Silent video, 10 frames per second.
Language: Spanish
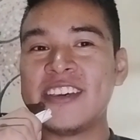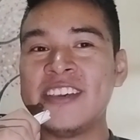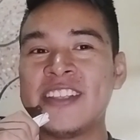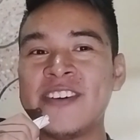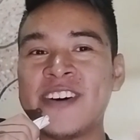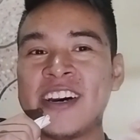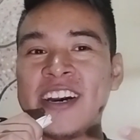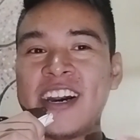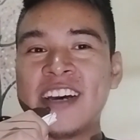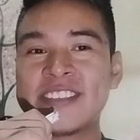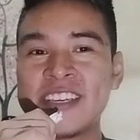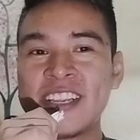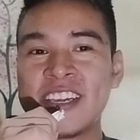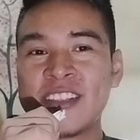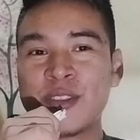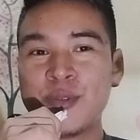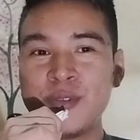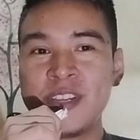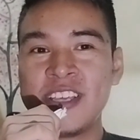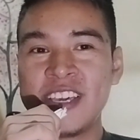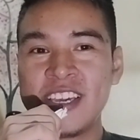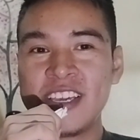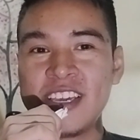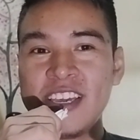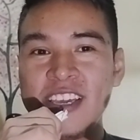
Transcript: y te va a hacer que tú le des